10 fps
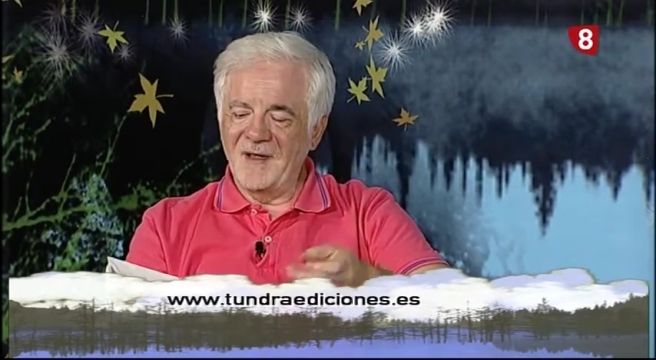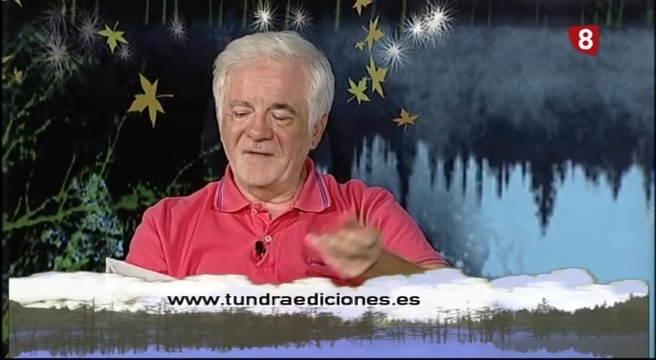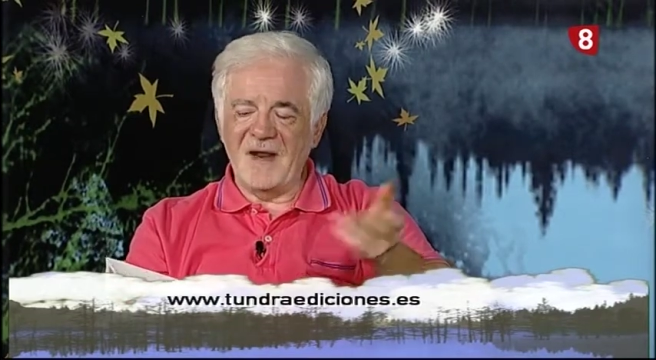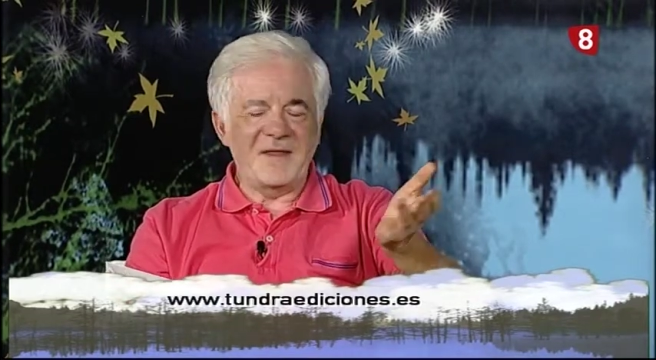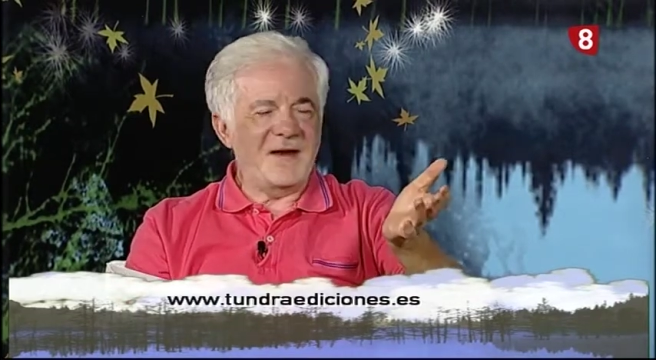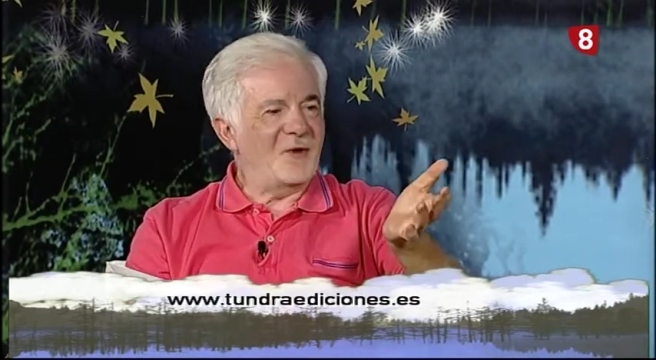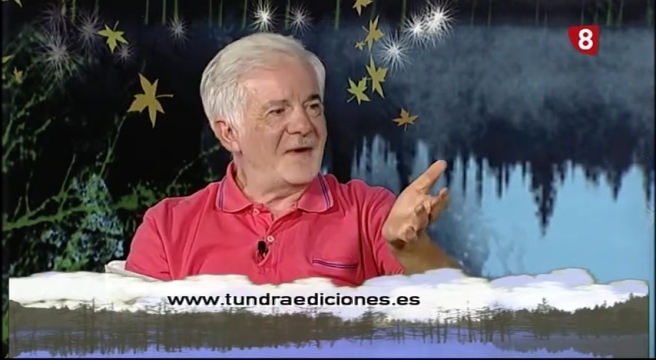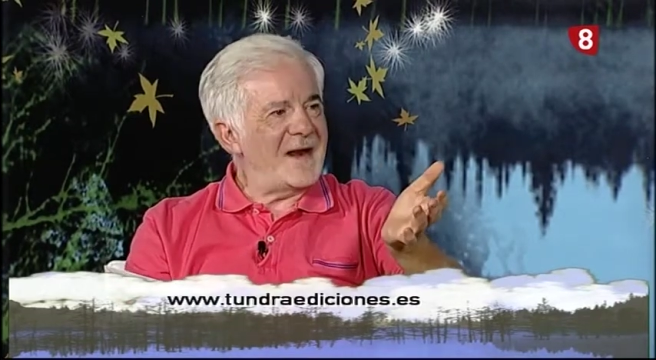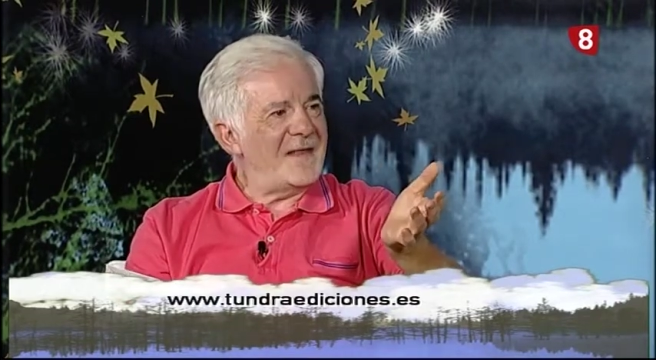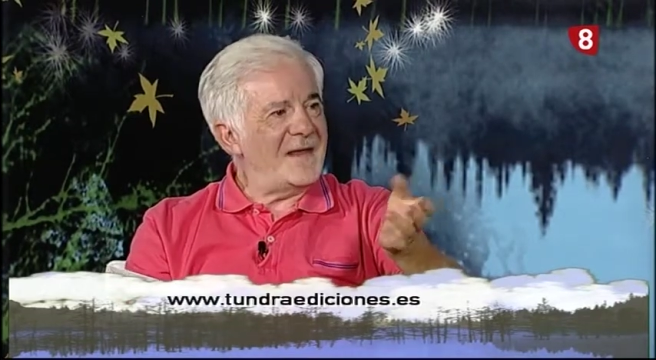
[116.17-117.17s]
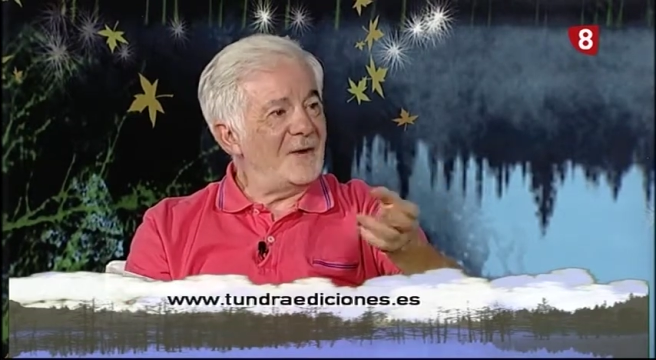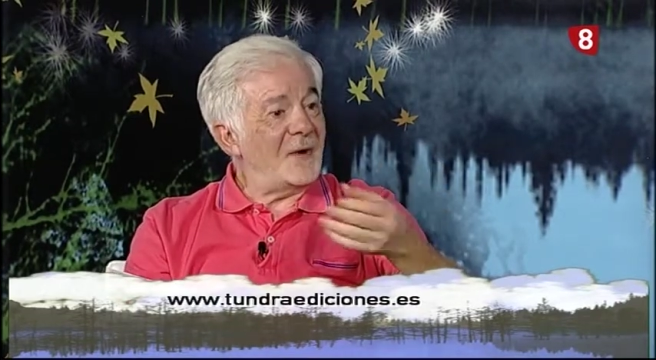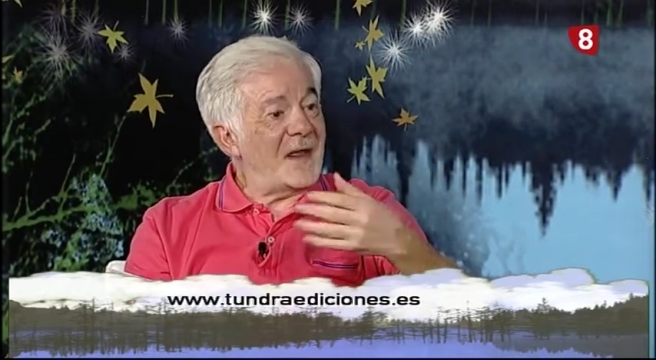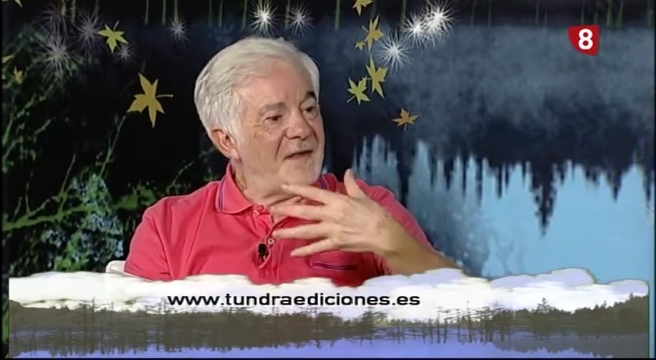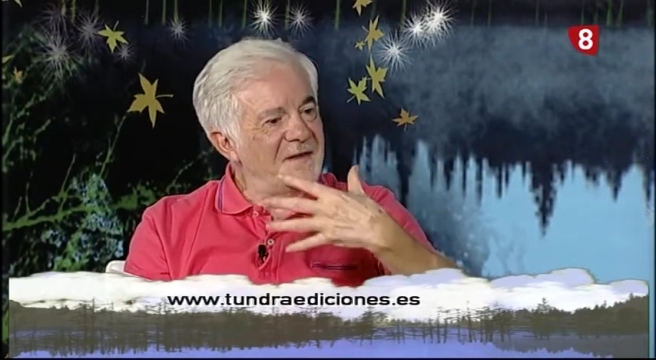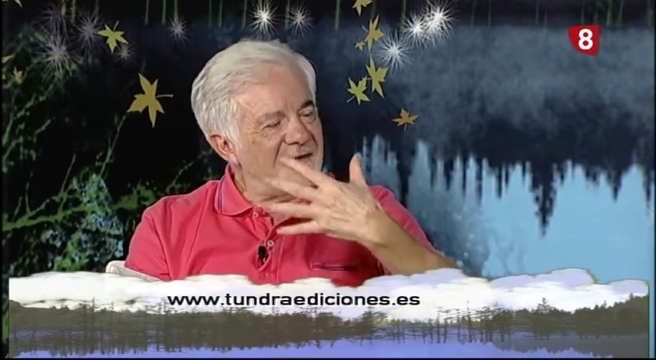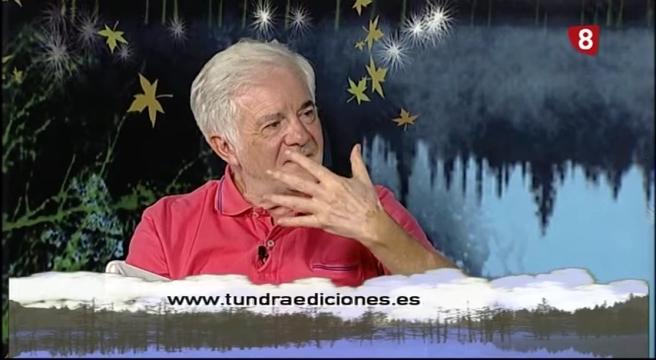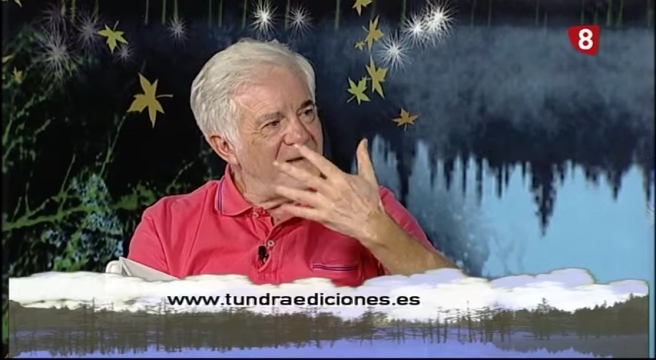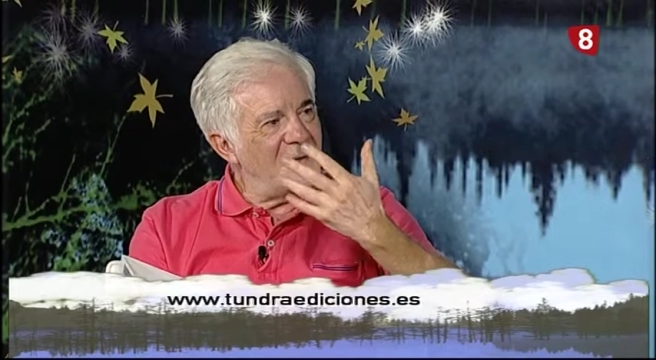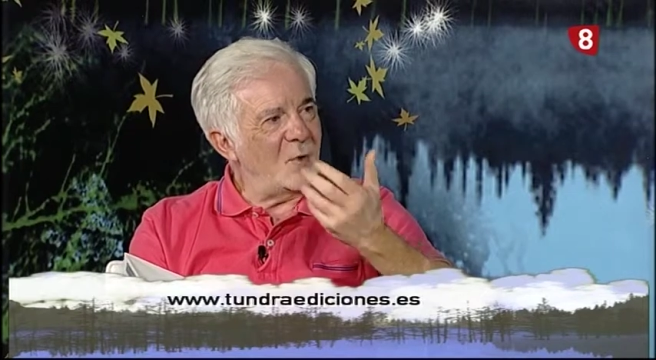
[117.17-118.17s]
Francisco, Hernández, lo que hace es
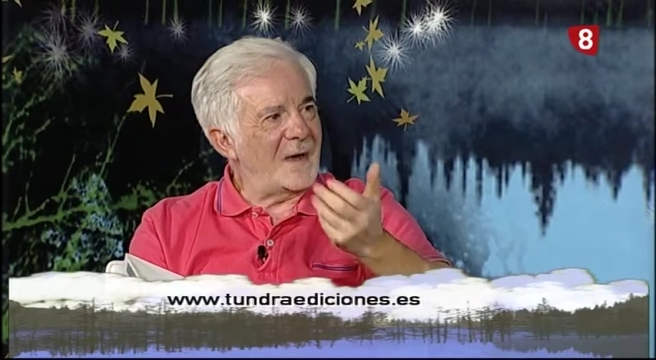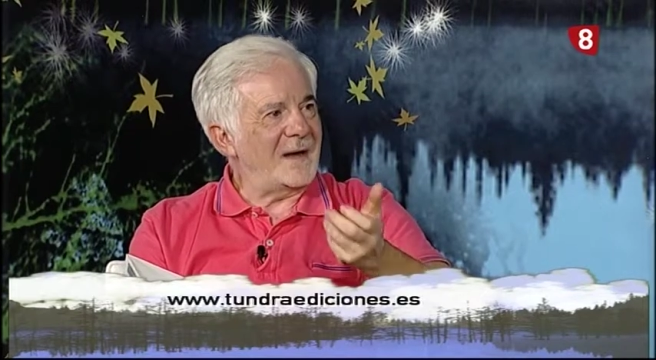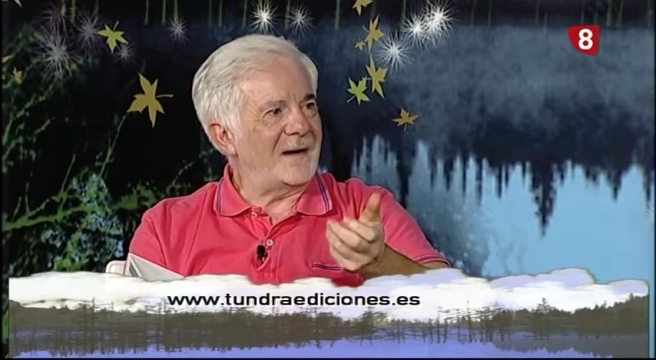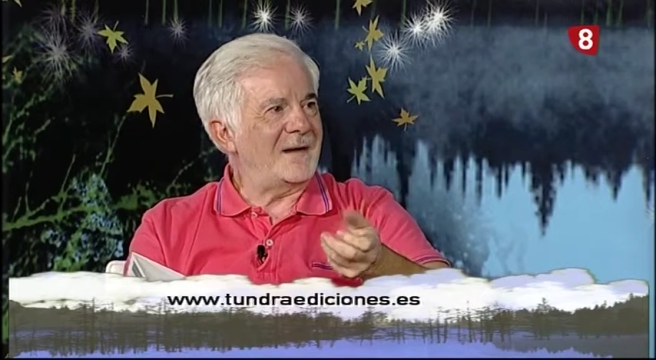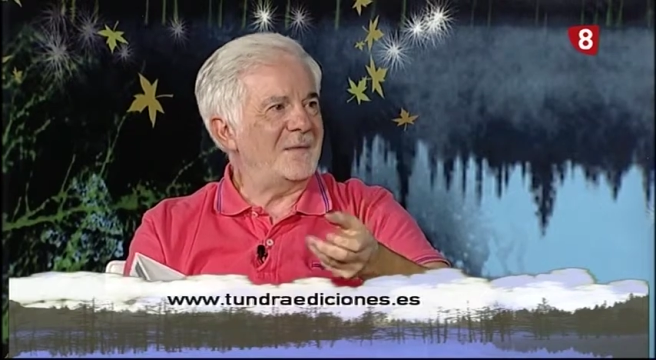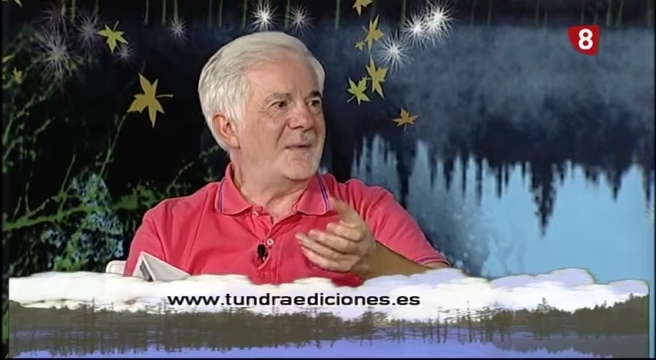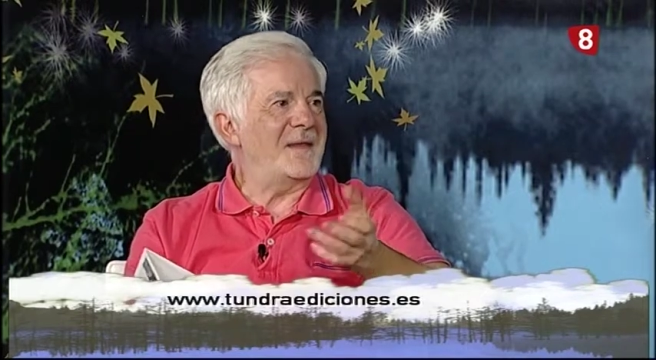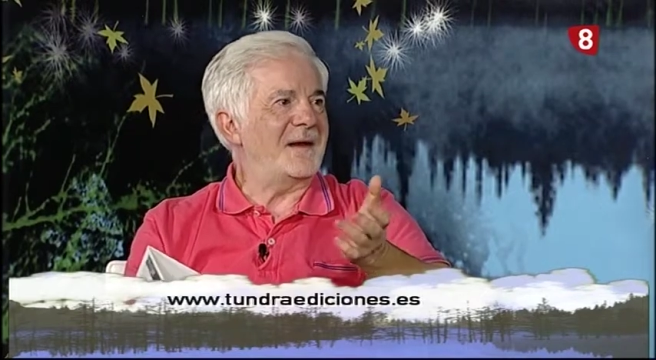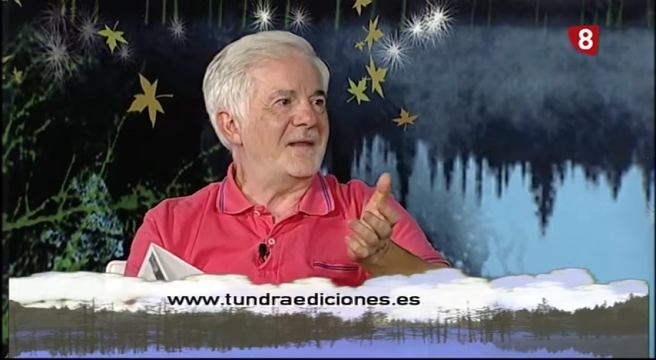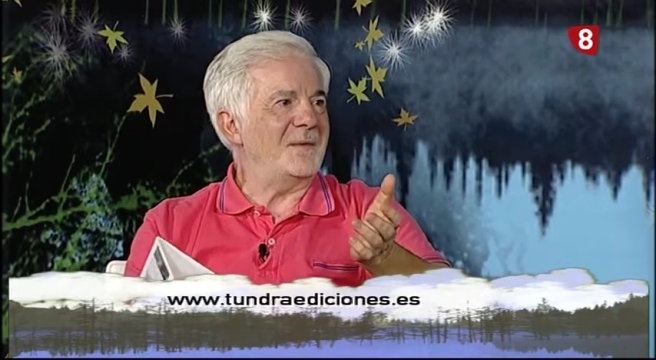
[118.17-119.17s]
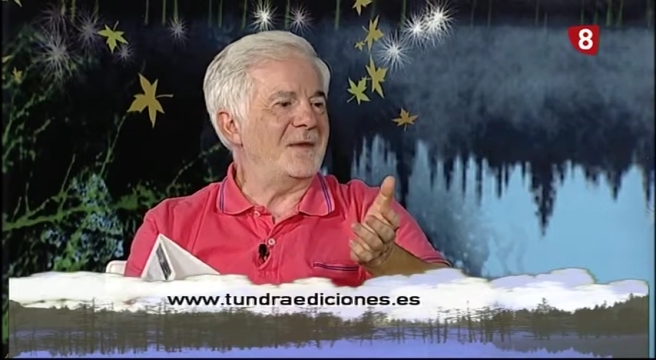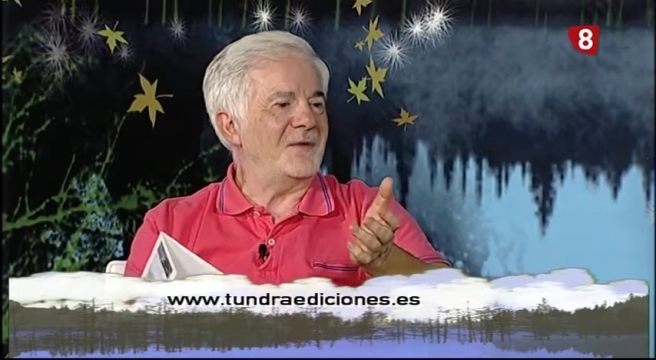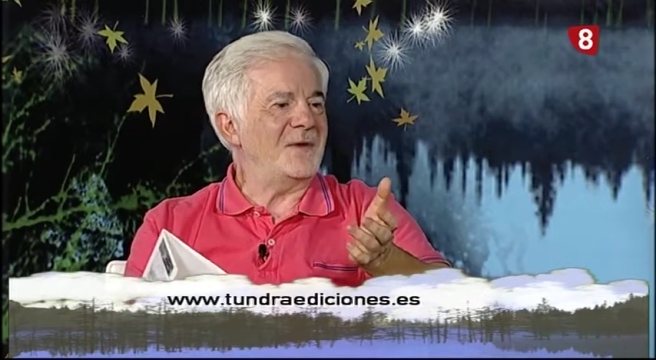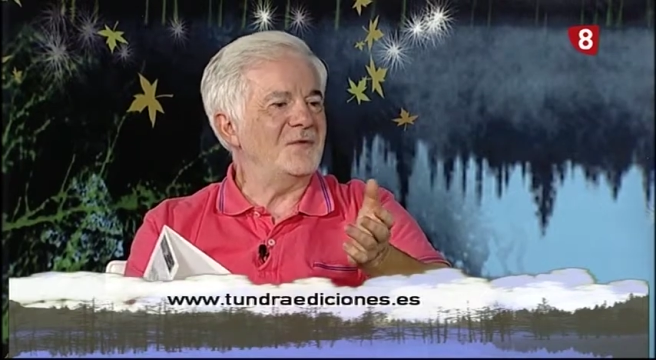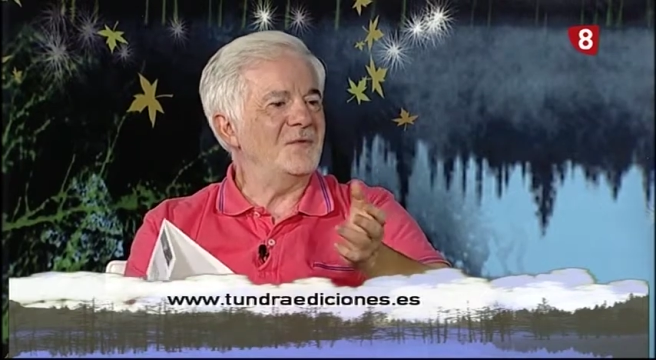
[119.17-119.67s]
dibujar las vivencias de Víctor.